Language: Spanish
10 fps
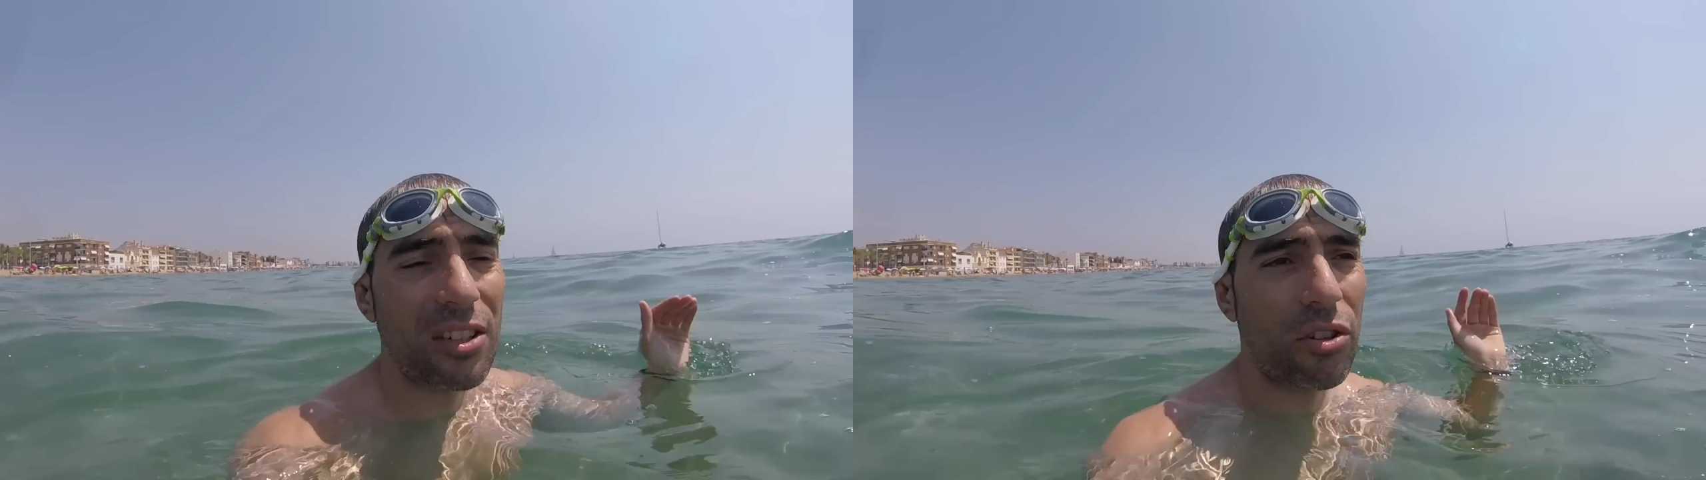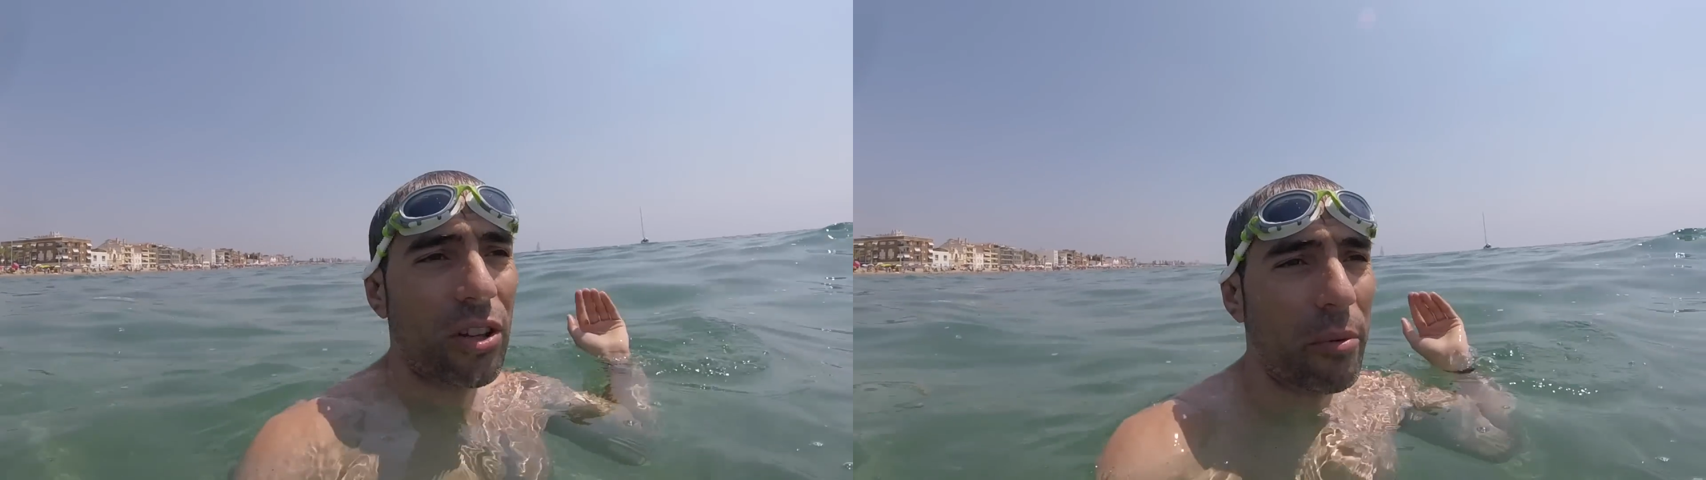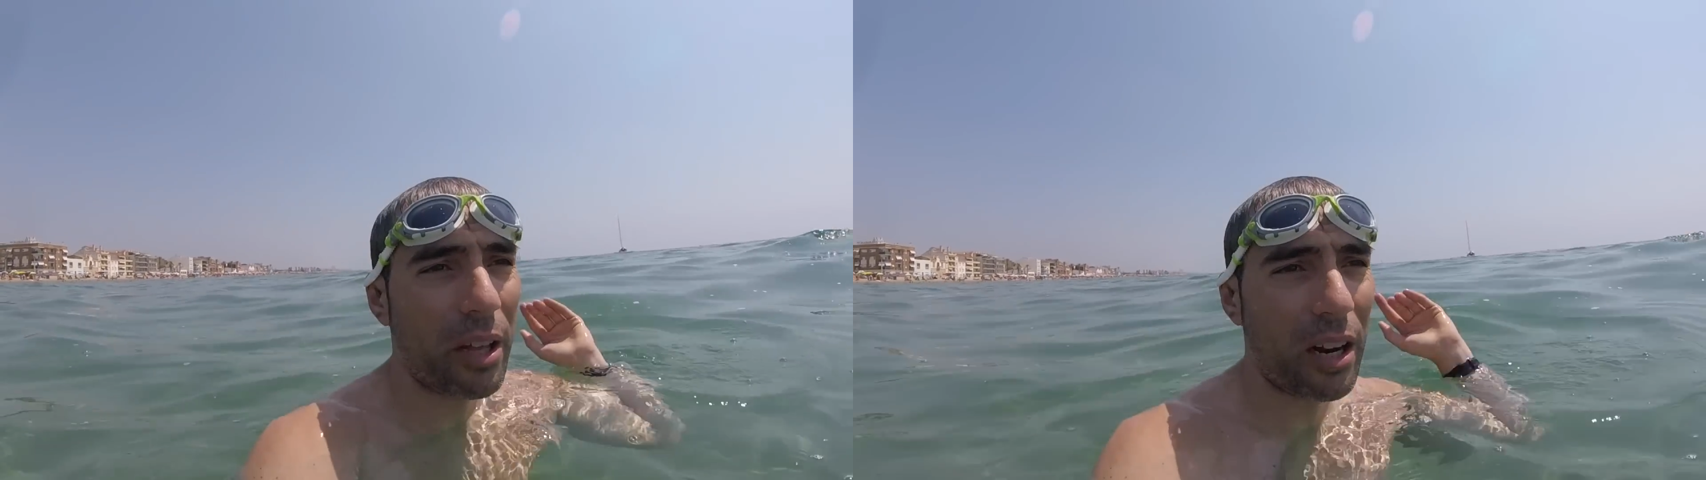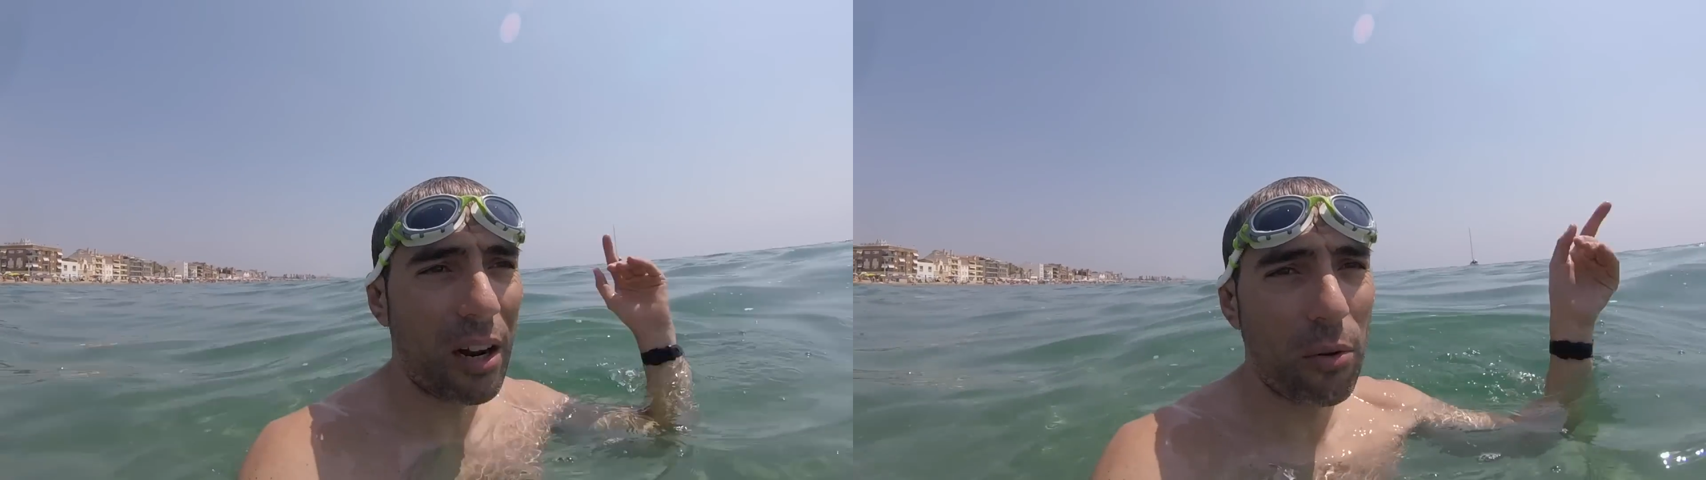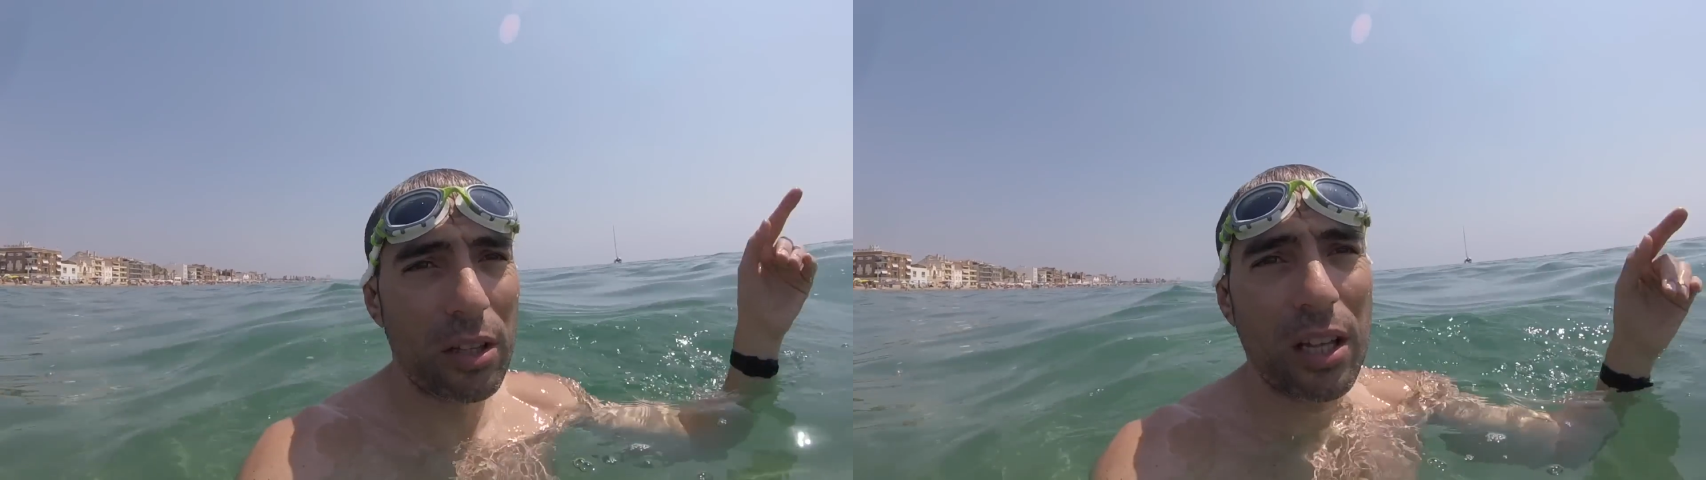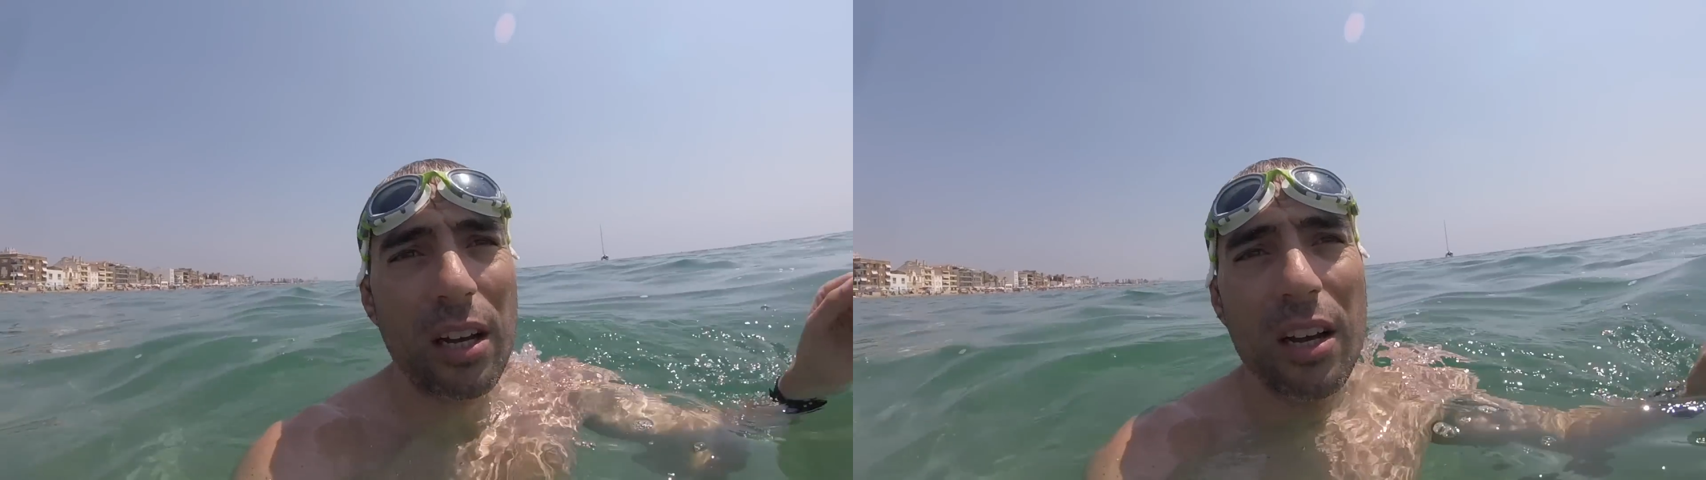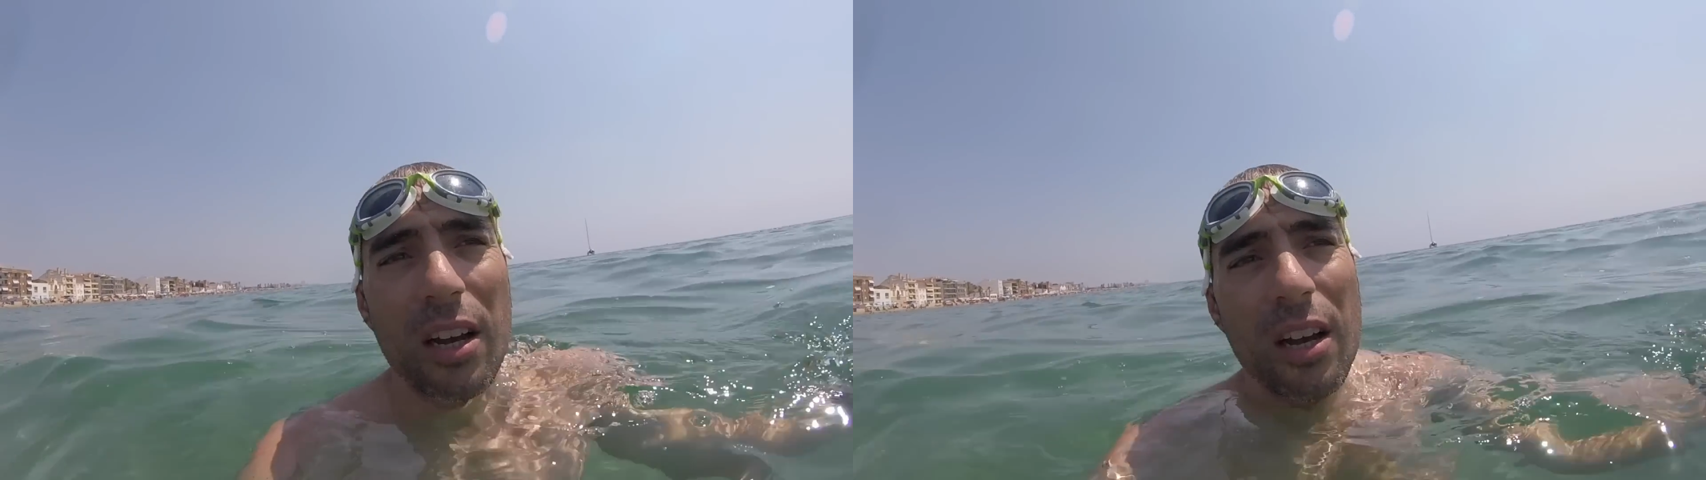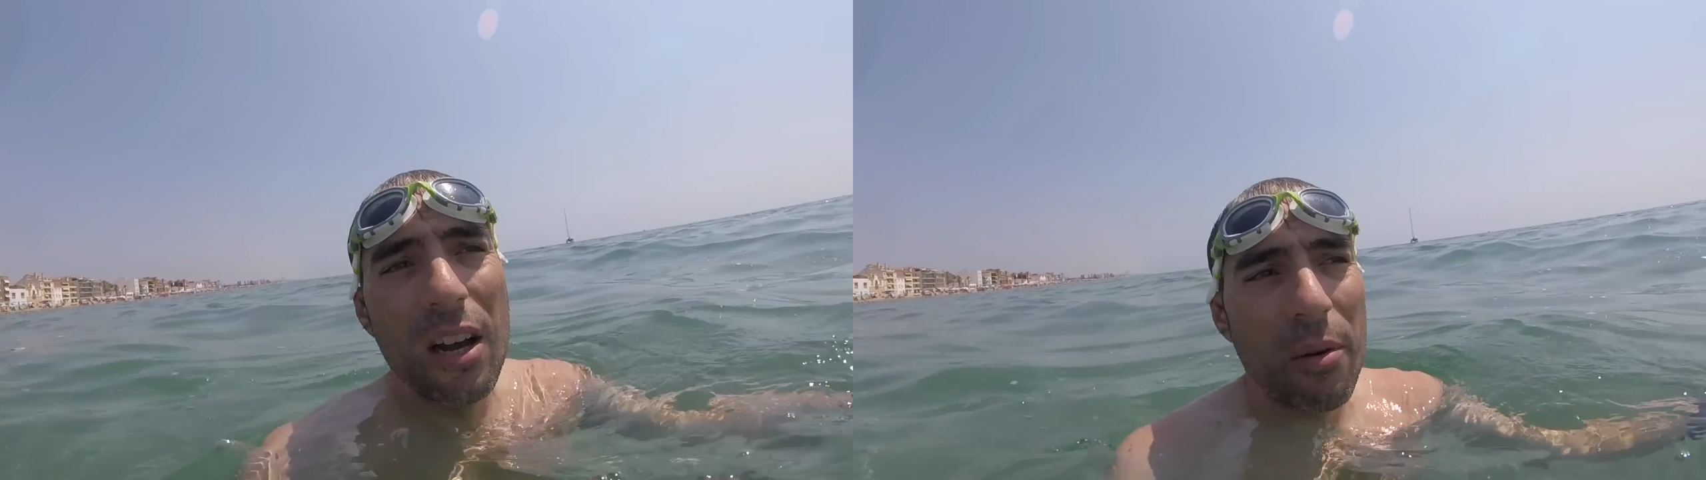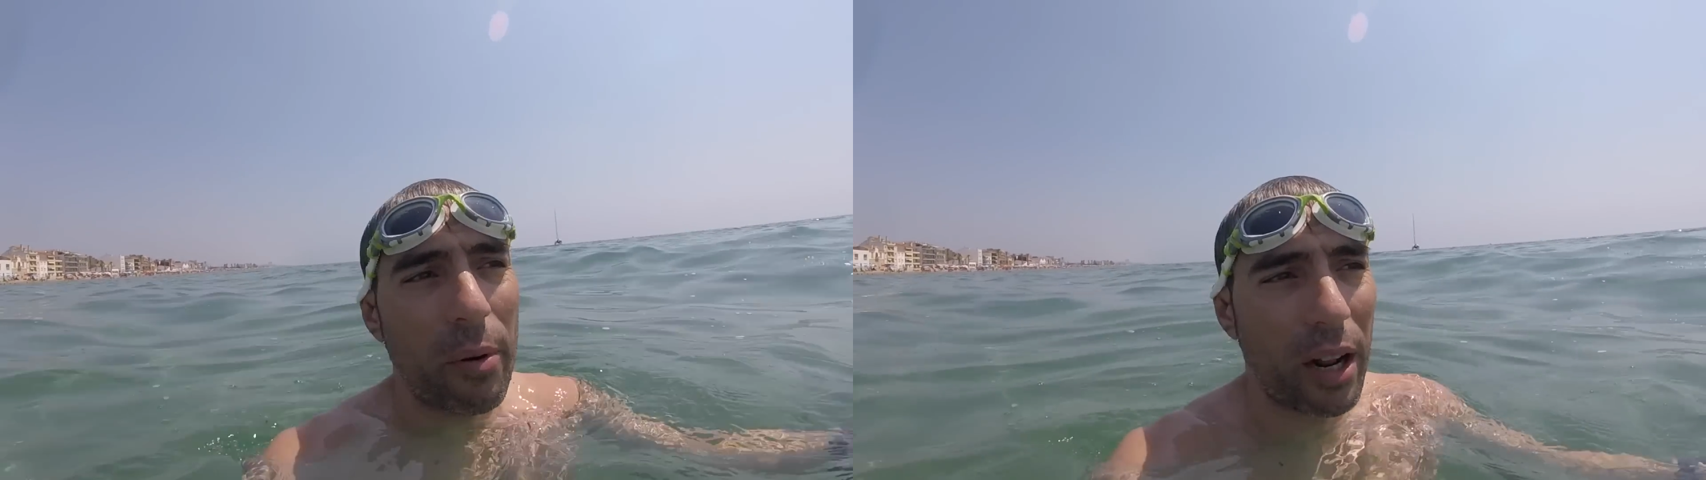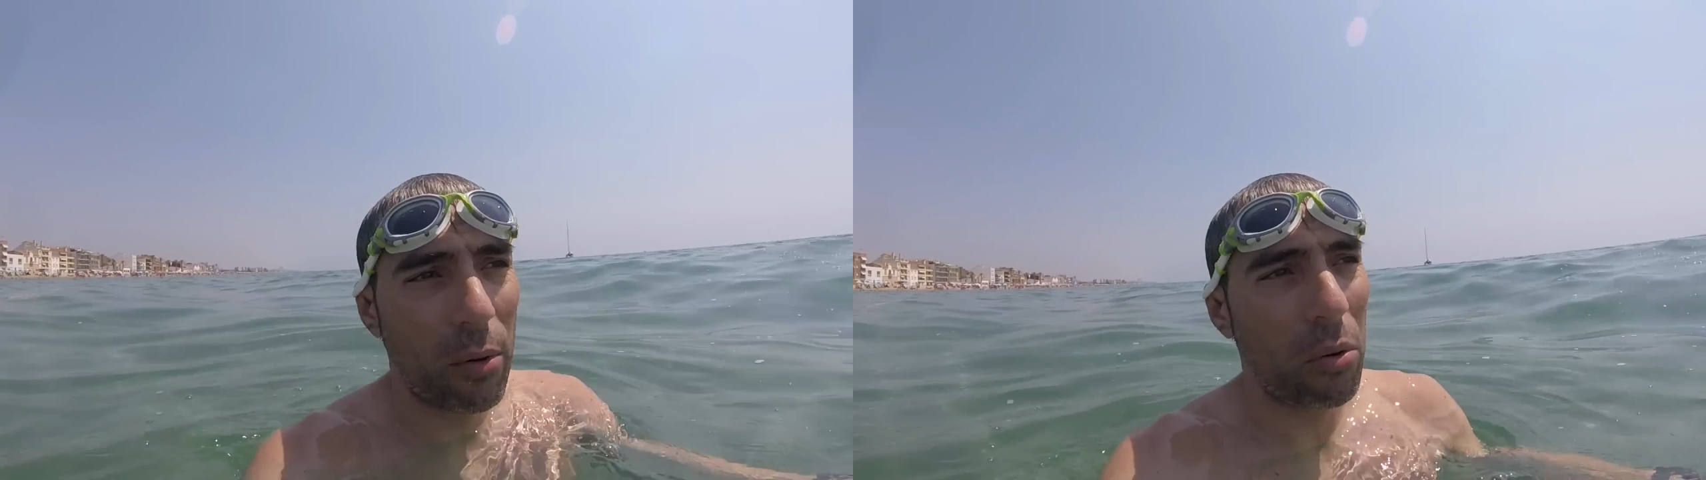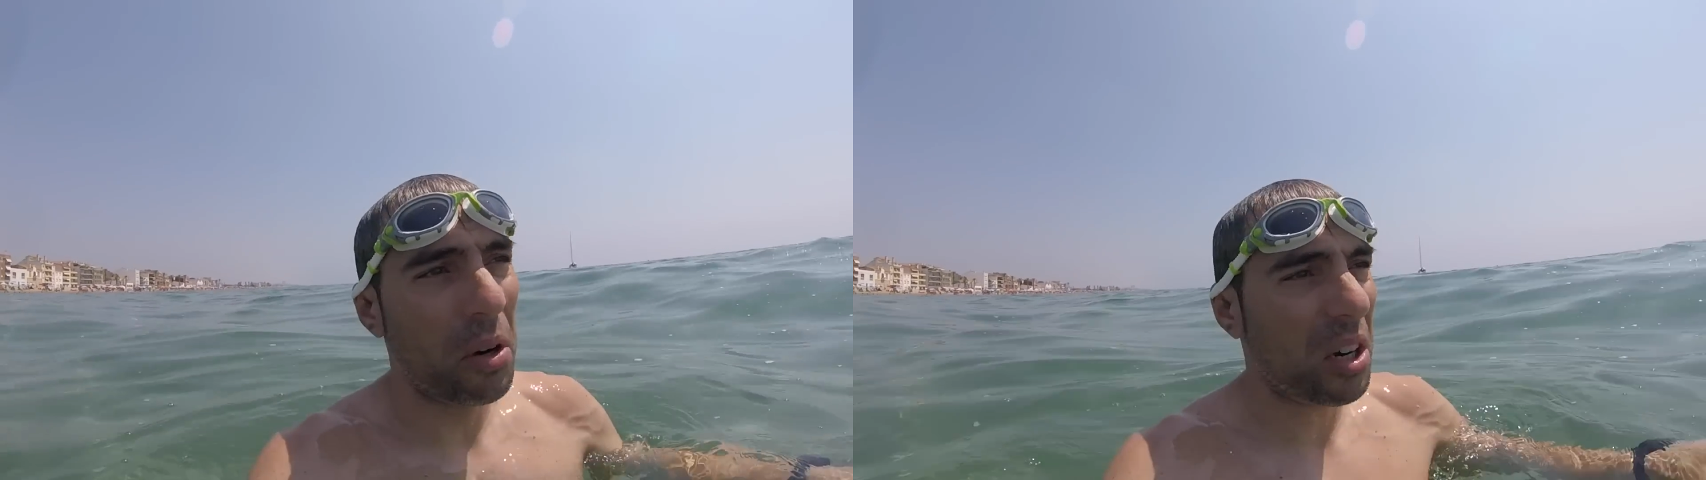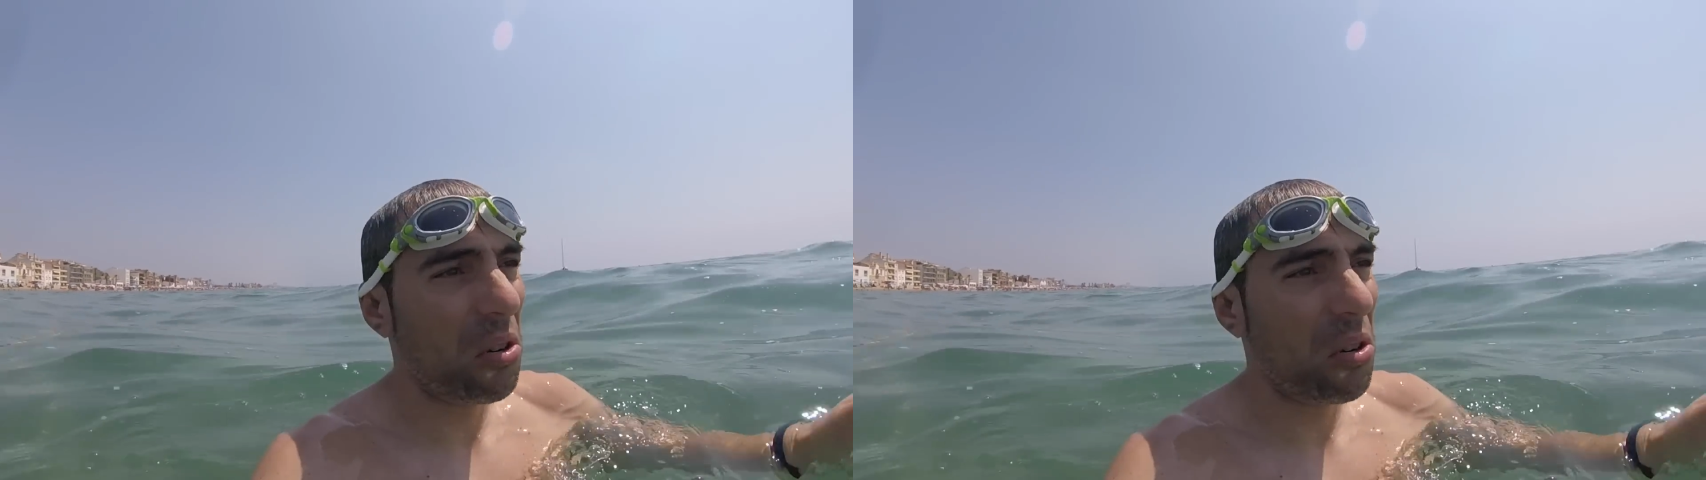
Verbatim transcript: que es donde me daré la vuelta para volver.